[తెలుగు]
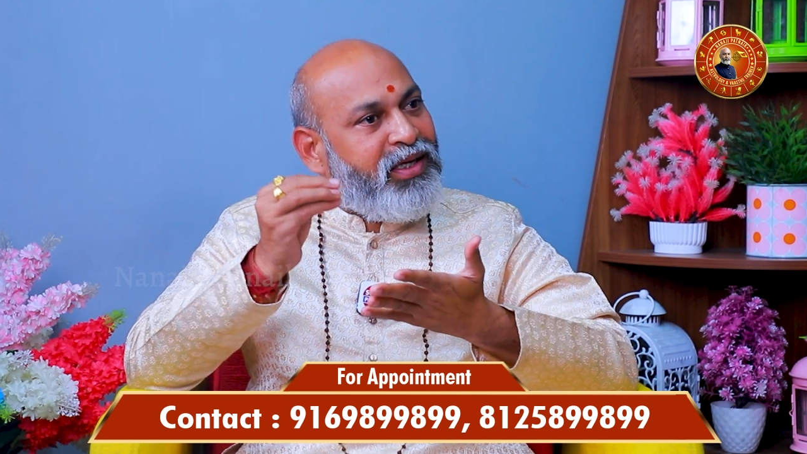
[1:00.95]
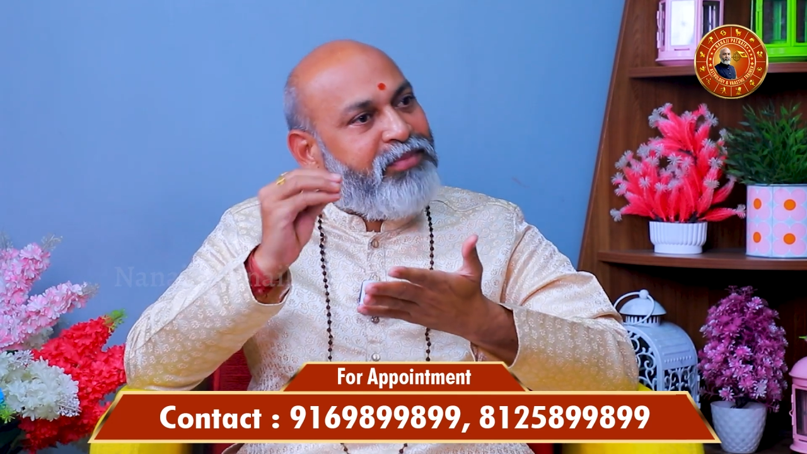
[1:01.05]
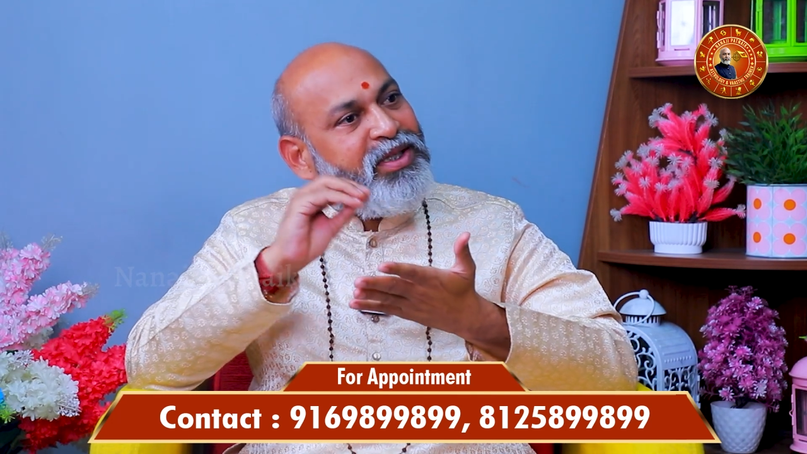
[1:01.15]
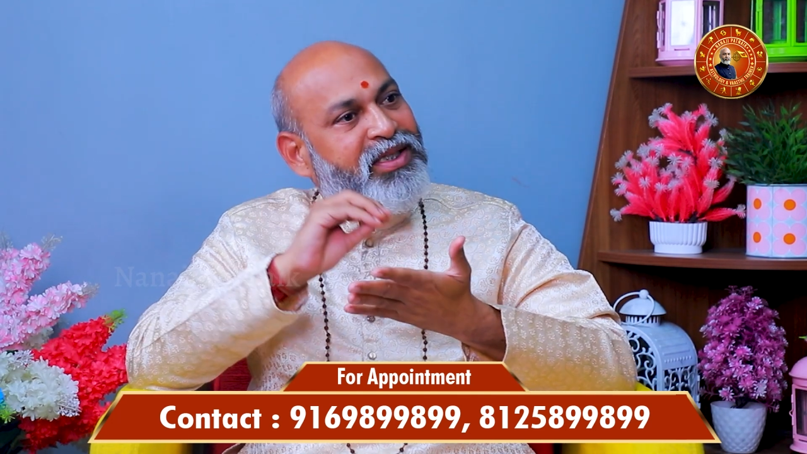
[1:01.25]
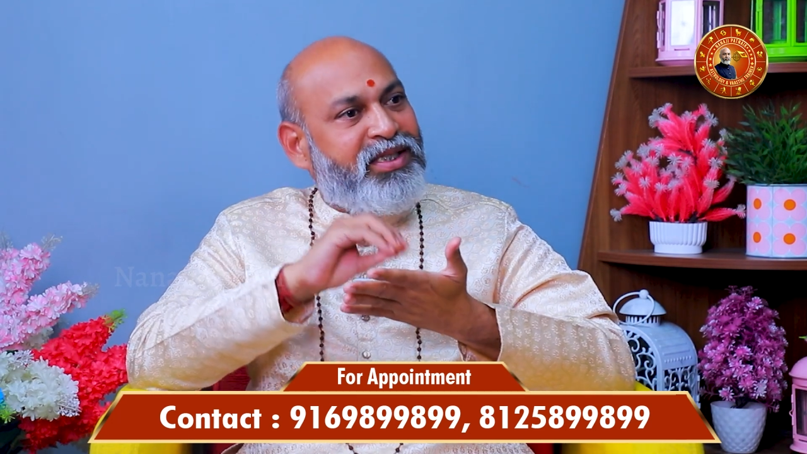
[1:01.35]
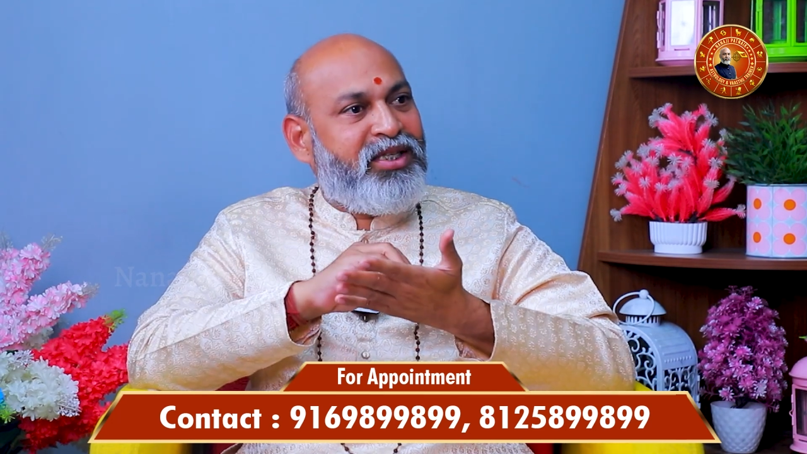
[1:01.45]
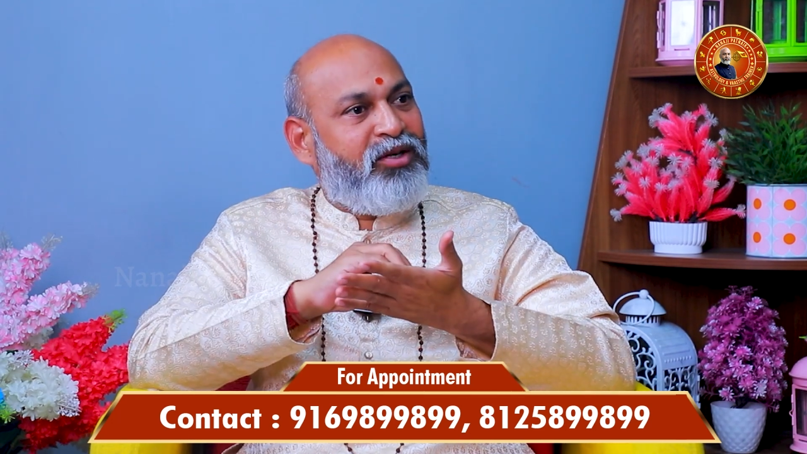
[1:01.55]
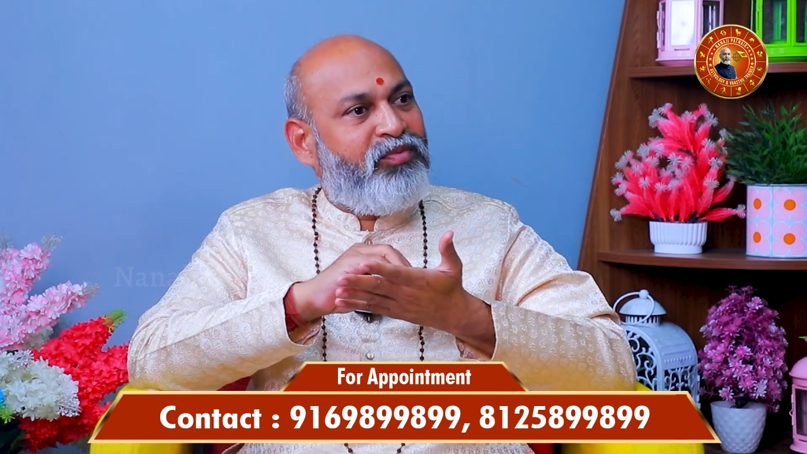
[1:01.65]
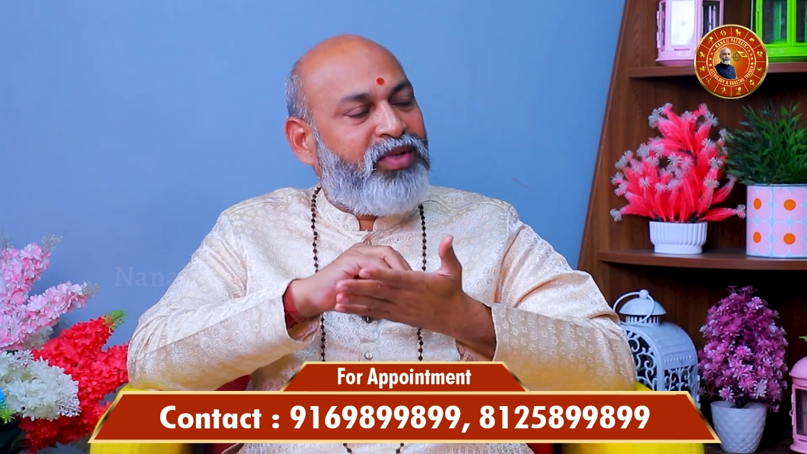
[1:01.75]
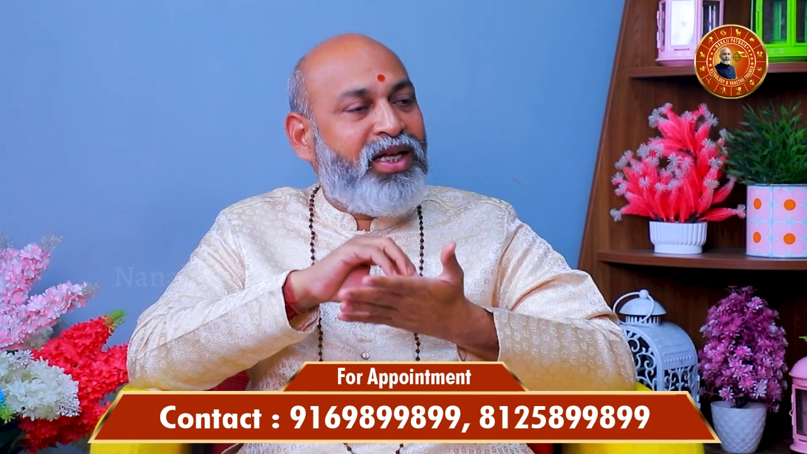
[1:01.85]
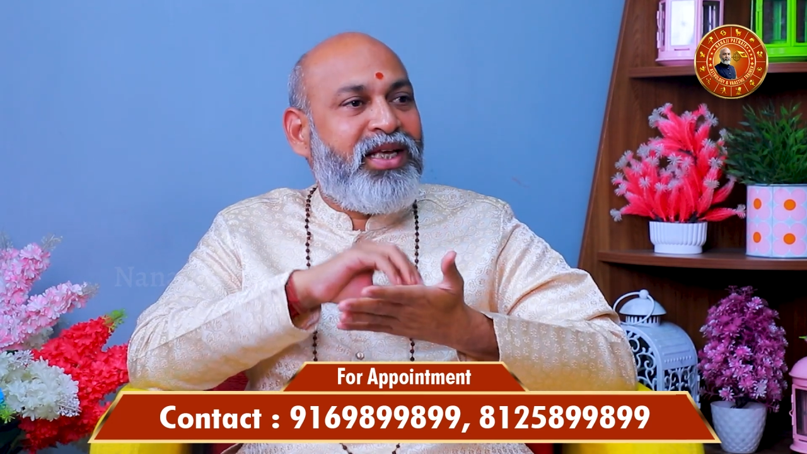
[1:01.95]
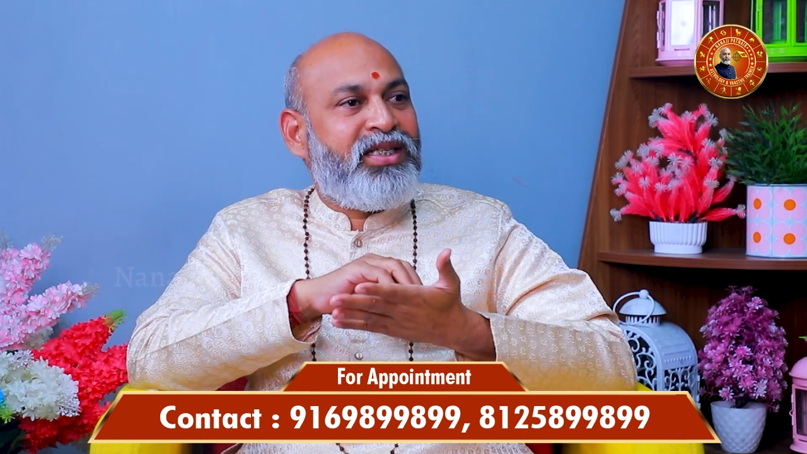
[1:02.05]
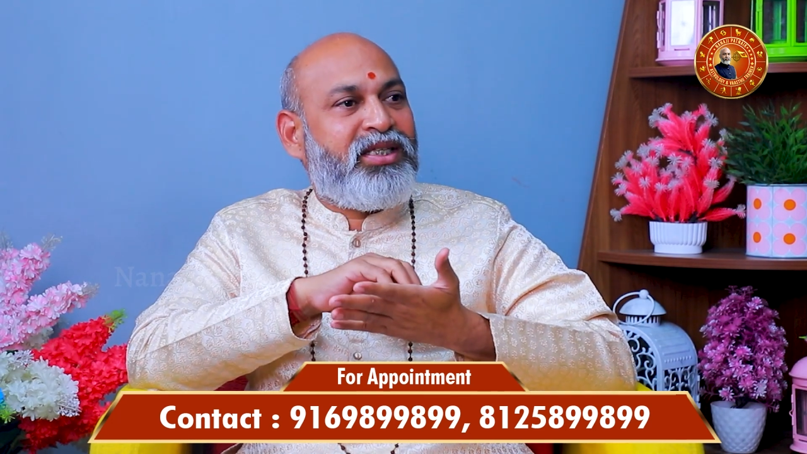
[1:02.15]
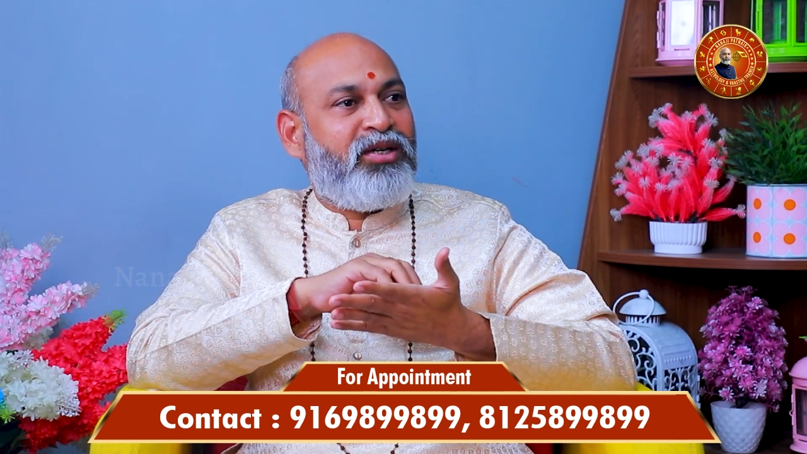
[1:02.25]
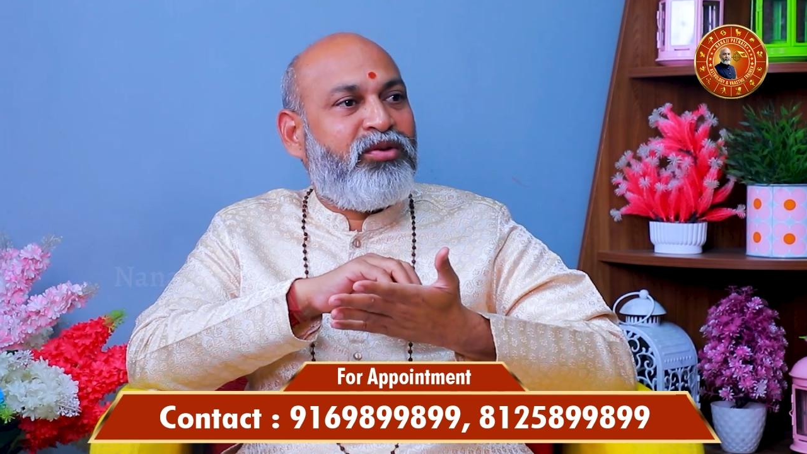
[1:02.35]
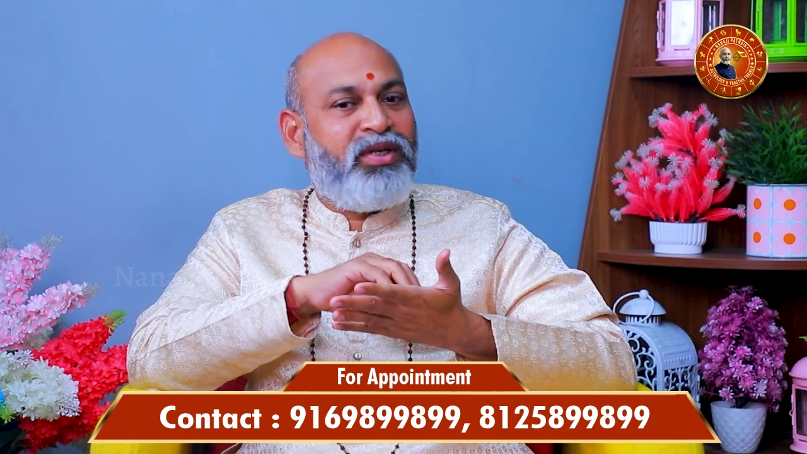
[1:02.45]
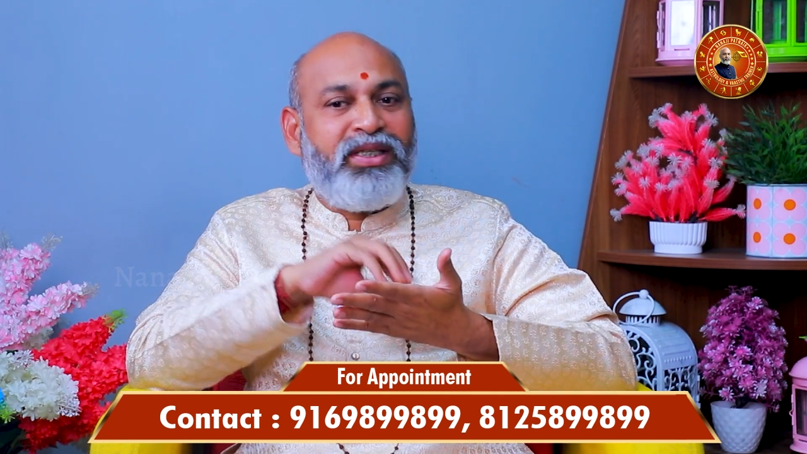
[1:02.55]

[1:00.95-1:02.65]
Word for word: ఇబ్బంది ఇస్తాడు ఎలా ఇస్తాడు